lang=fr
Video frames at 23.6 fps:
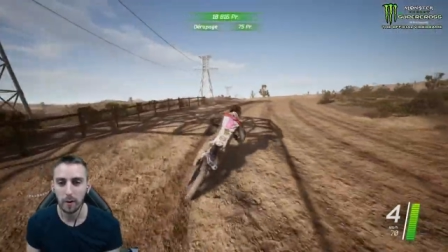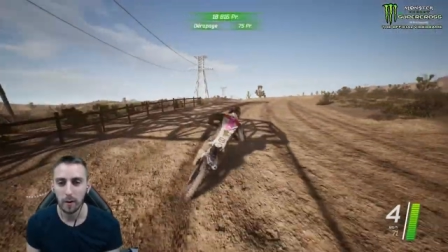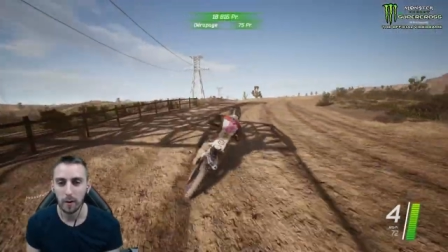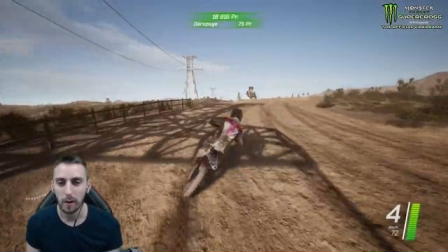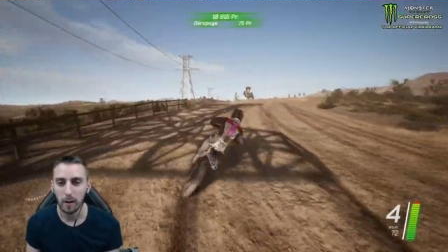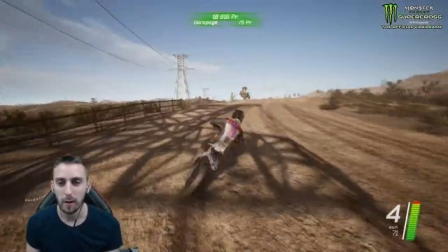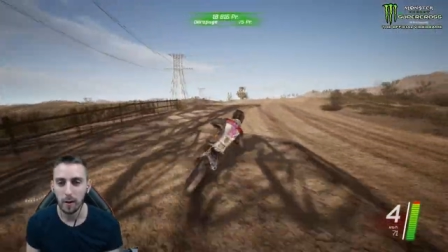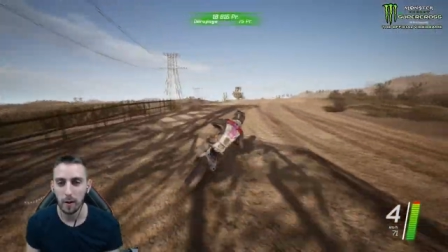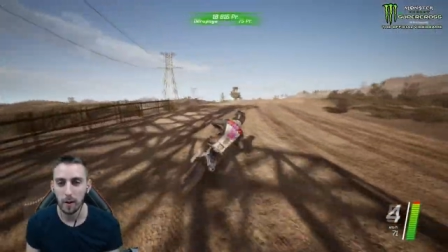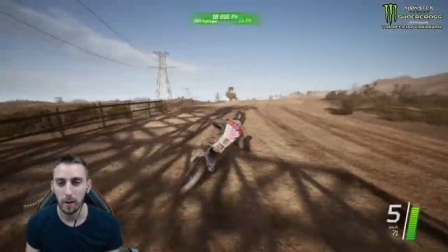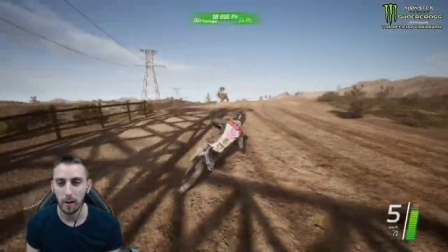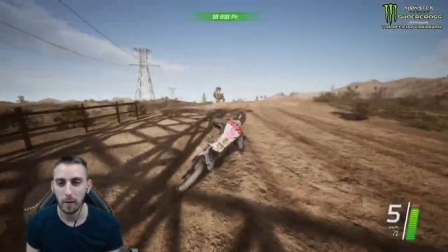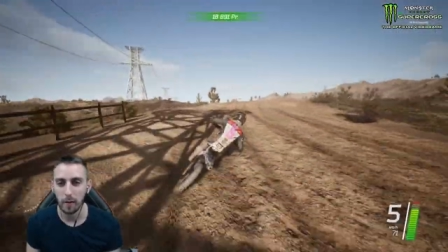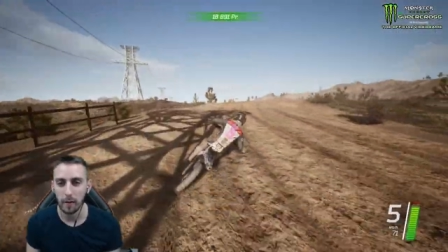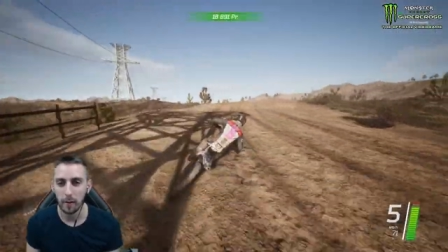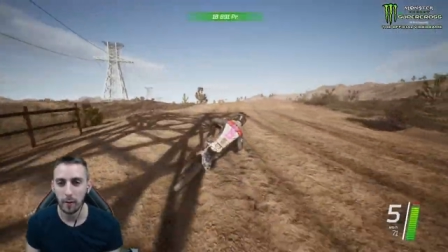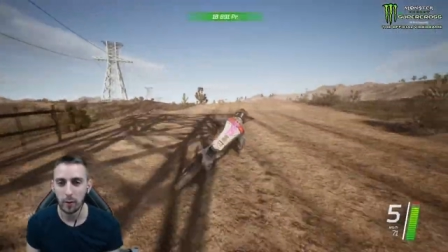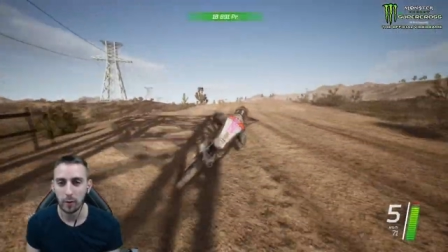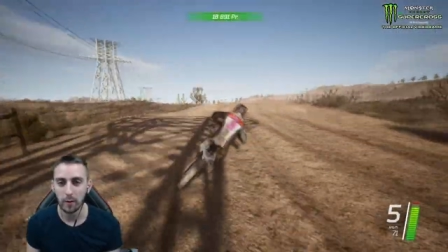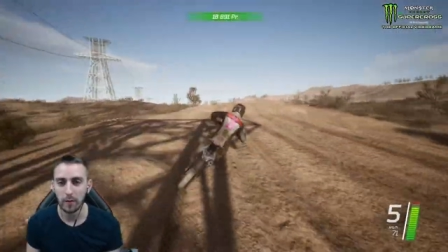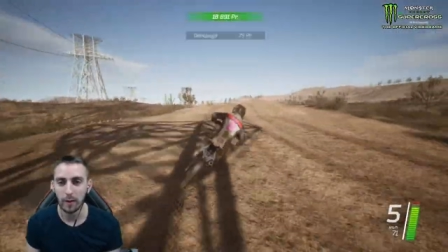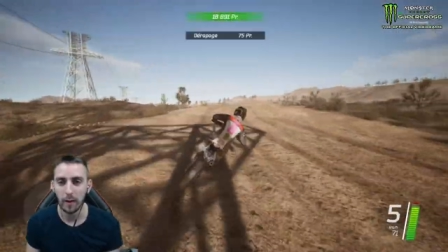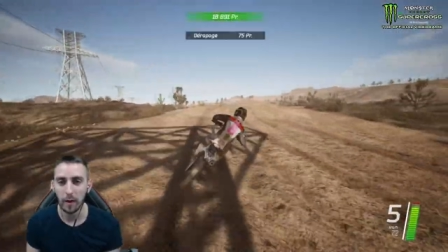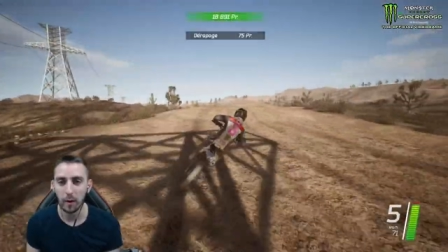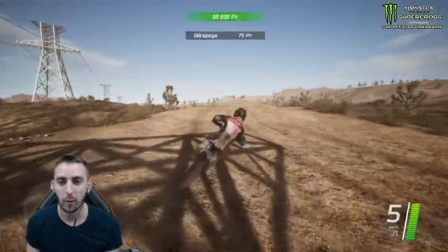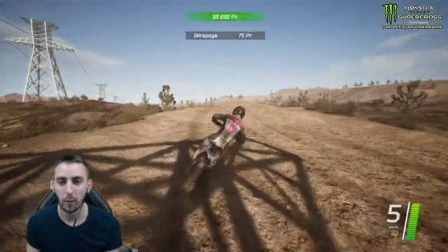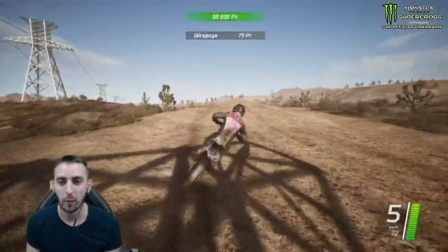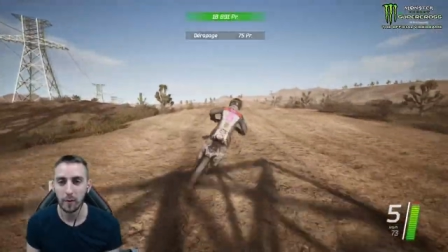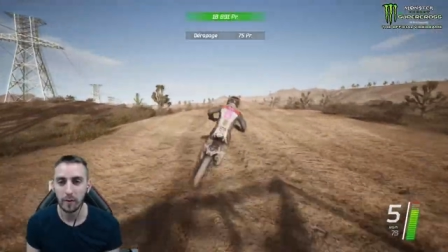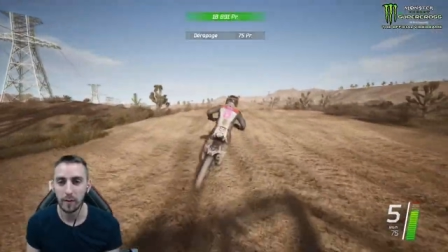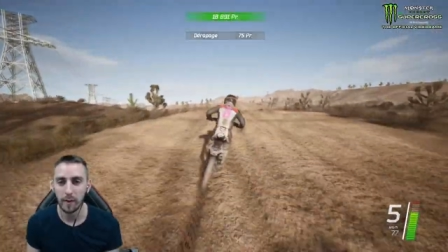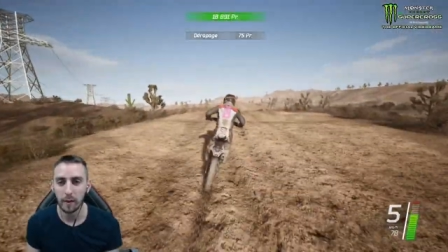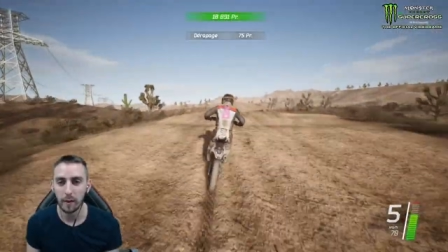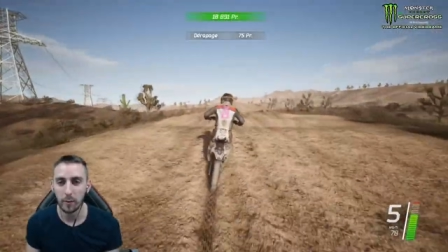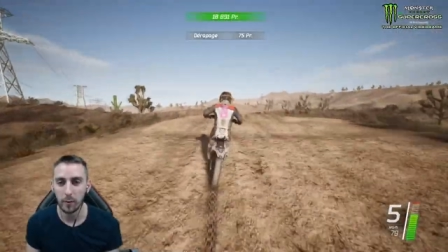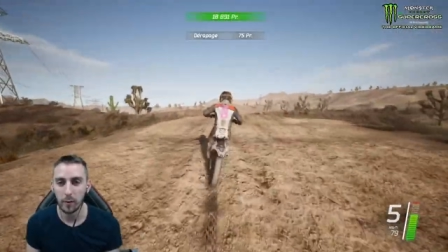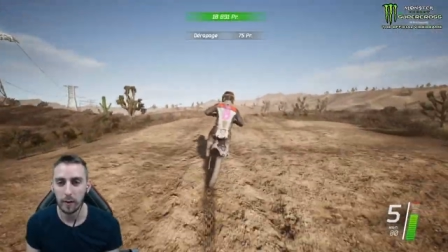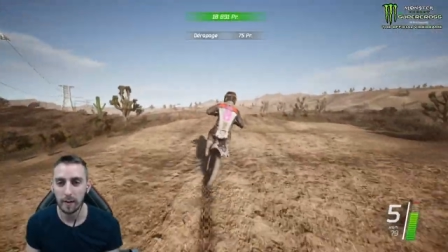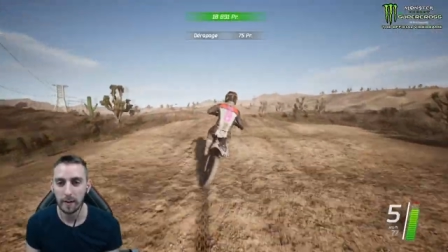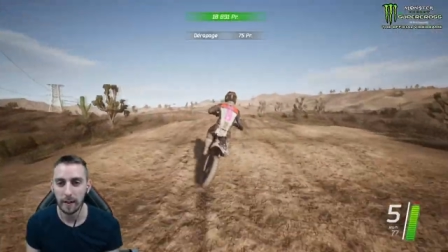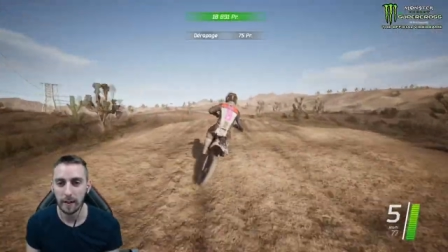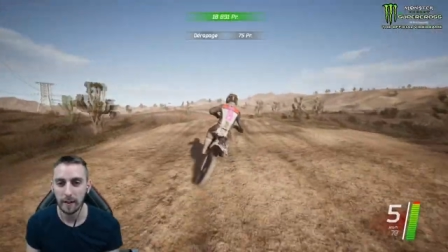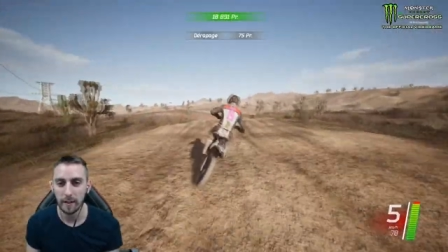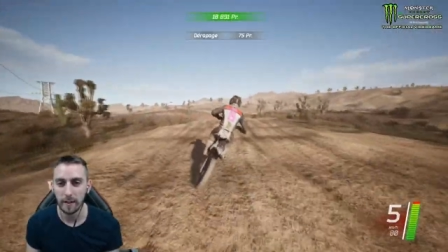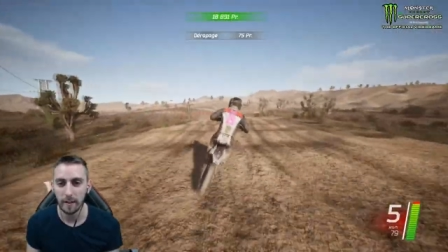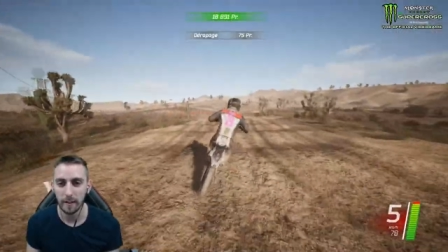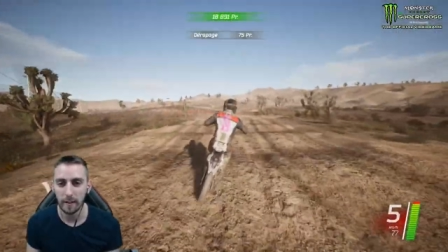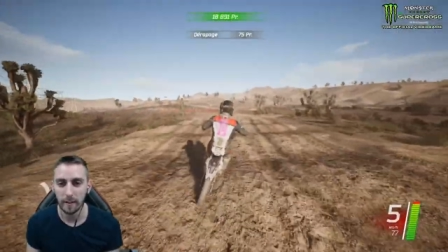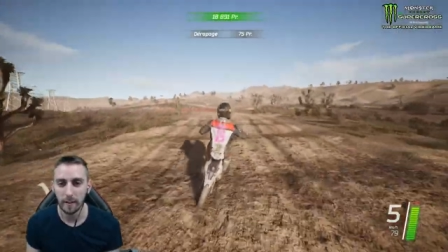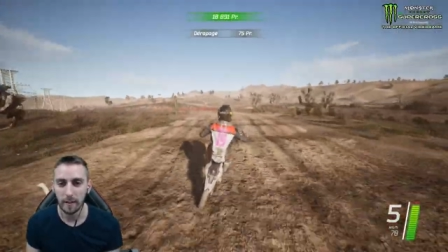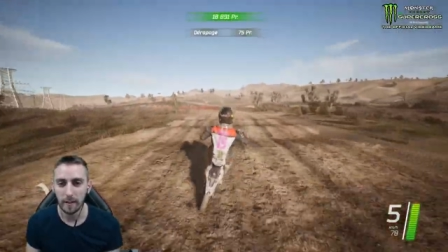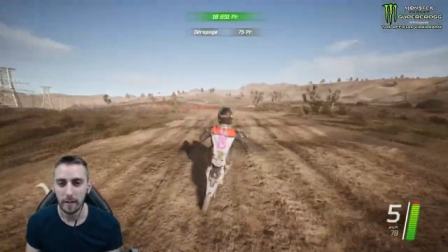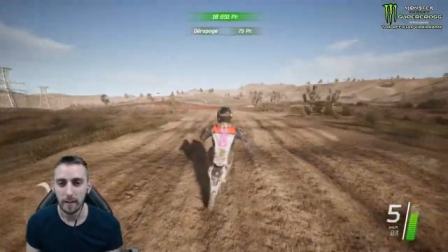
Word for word: avec le terrain officiel de l'année dernière.